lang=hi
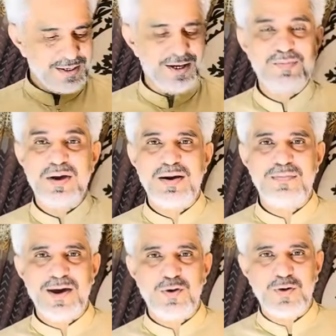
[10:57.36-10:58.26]
ये मेरी
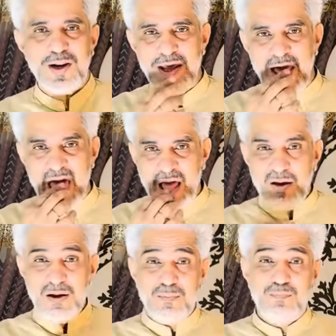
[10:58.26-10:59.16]
बहनों के लिए
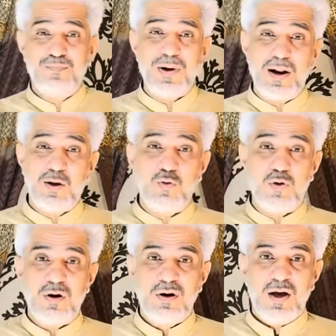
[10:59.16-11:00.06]

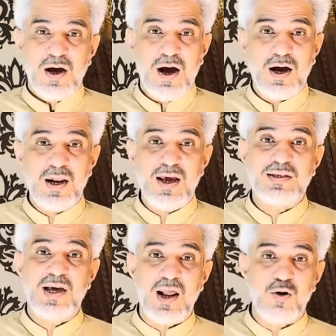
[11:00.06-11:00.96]
बिल्कुल अगले
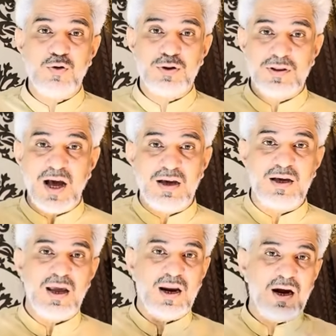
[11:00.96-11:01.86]
सालों तक
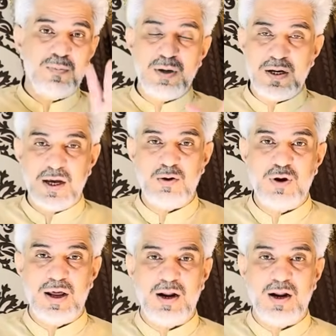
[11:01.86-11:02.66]
के रेट भी ये जो है